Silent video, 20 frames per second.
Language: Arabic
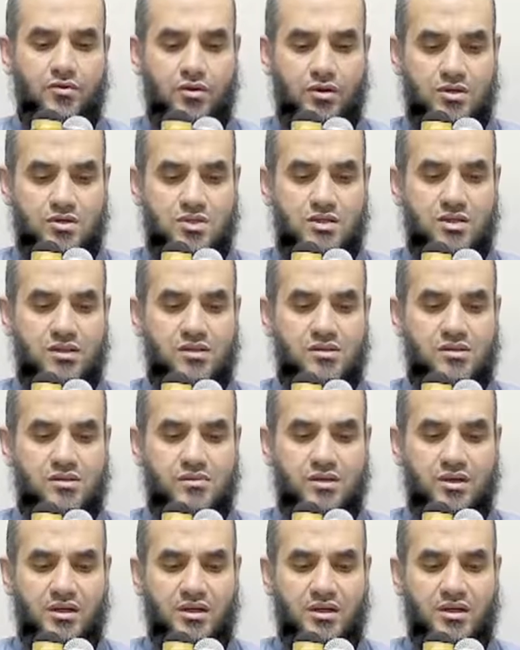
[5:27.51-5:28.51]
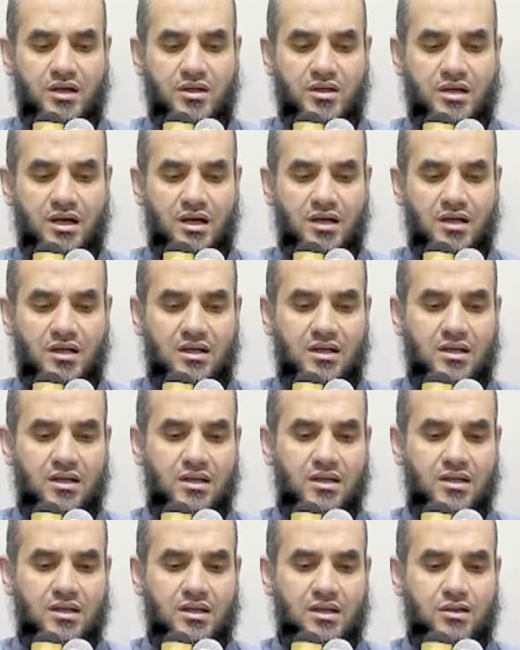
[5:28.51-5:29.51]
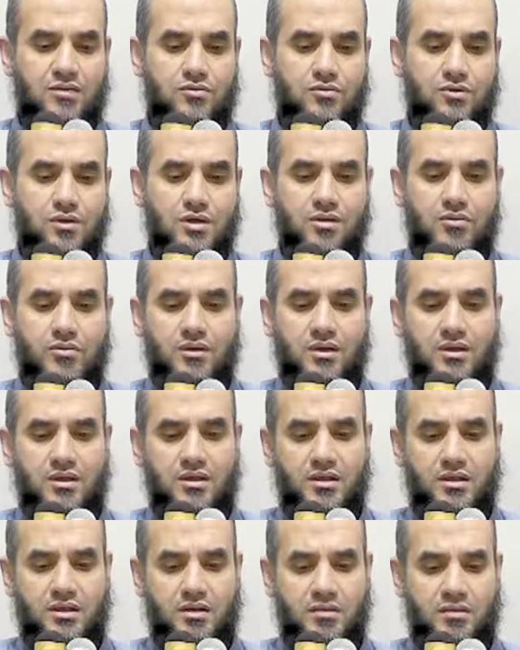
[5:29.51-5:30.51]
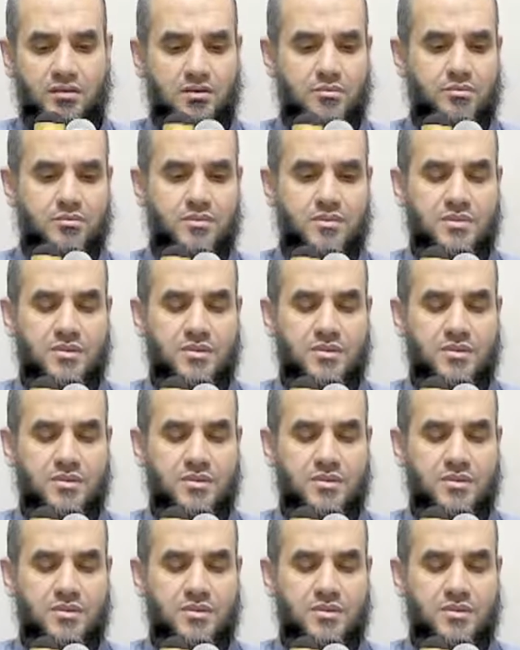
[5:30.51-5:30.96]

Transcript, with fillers: وصيد ما كان حلالا له قبل الإحرام